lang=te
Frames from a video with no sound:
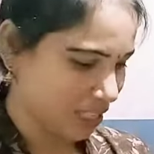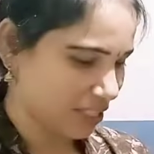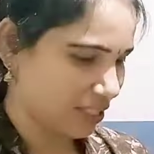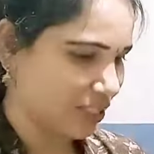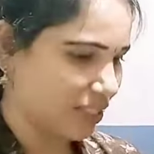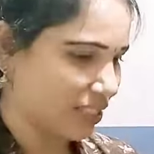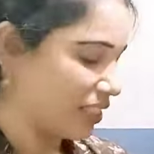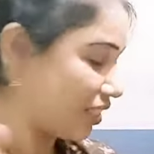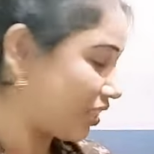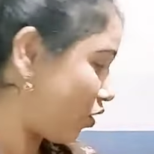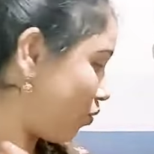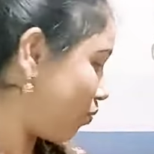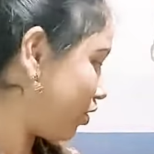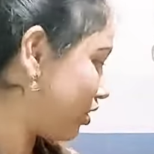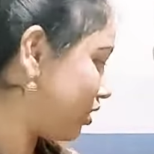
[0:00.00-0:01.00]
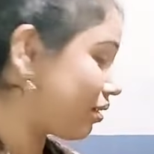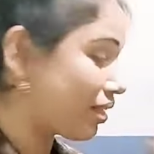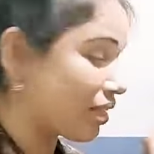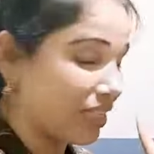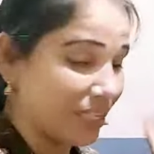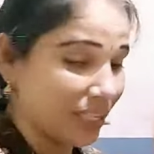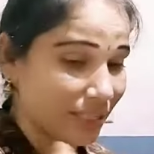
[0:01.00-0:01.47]
చేసేసి స్టవ్
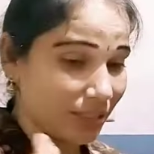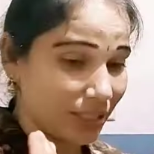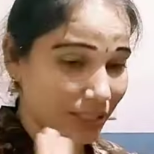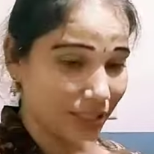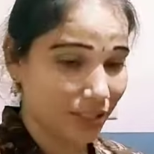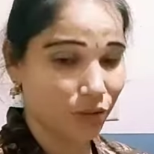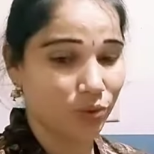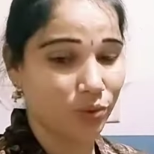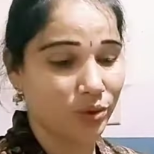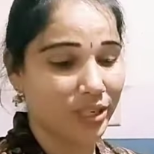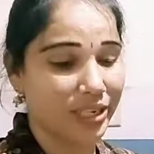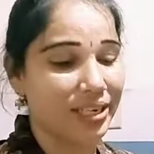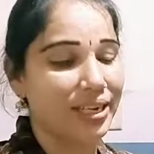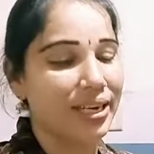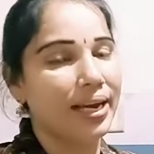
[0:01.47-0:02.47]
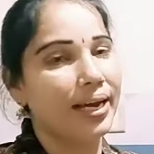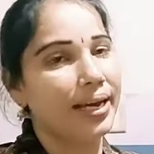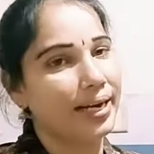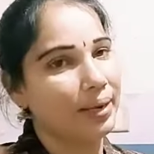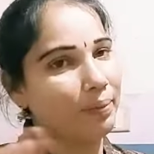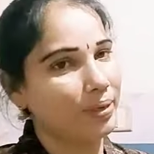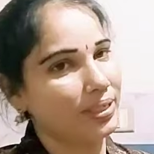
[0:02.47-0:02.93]
మొత్తం క్లీన్ చేసేసుకొని
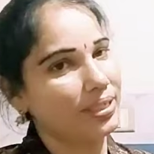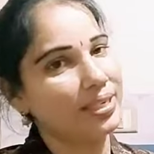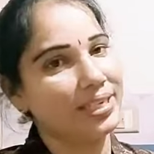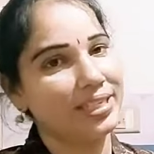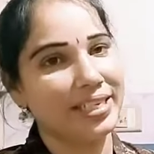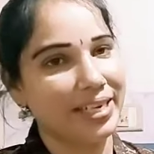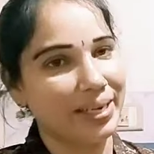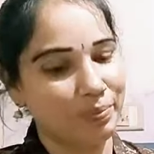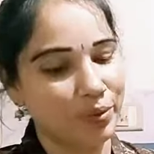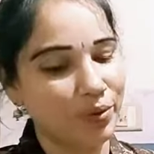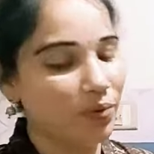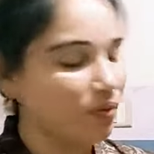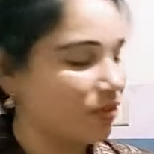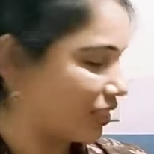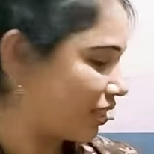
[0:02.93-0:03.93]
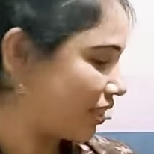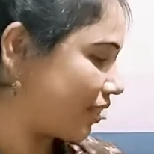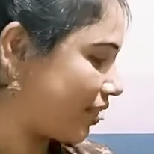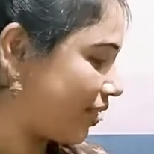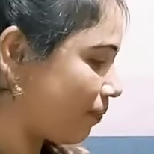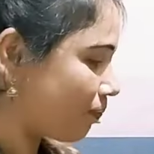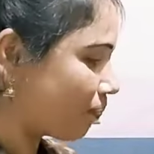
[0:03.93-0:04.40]
రేపటి సంగతి రేపు ఫస్ట్
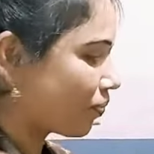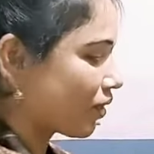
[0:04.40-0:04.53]
అయితే